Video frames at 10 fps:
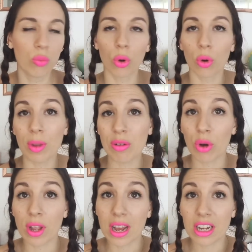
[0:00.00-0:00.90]
pour mes
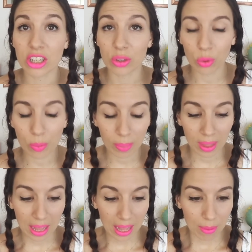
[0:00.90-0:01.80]
voyages et tout.
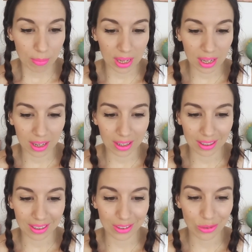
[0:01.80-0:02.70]
Mais
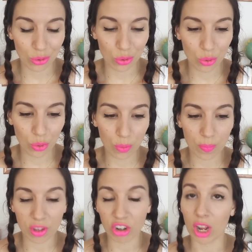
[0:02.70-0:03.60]
euh, du coup,
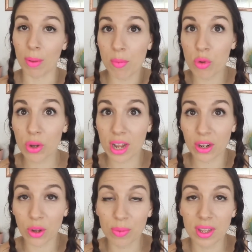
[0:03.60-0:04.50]
j'ai quand même eu
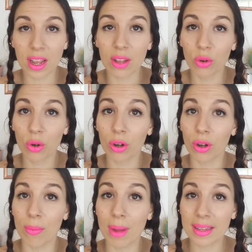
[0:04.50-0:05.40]
quelques petits cadeaux
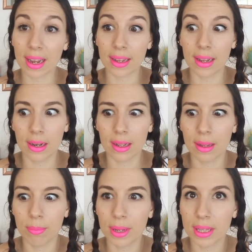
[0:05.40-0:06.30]
euh, matériels
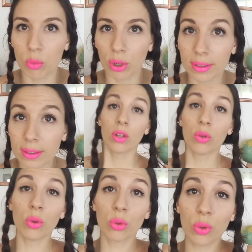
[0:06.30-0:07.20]
et pas des moindres.
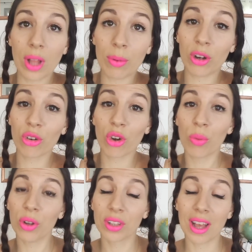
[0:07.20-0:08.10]
Donc tout d'abord, je
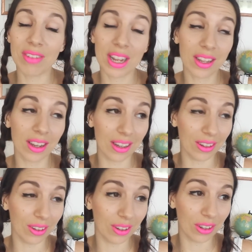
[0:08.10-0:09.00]
commence avec
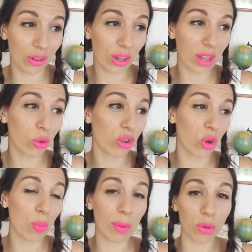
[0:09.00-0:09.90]
euh, le cadeau que
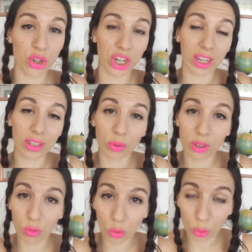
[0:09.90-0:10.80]
j'ai eu par mon chéri. Donc
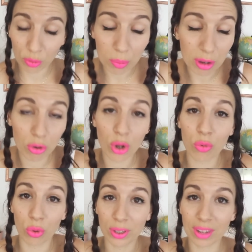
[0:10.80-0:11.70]
si vous suivez mes vlogs,
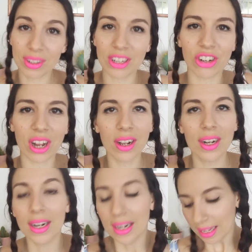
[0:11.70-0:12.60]
vous le savez déjà.
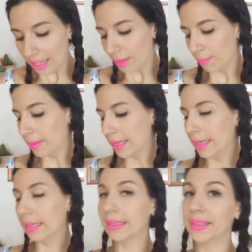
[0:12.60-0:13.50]
Mais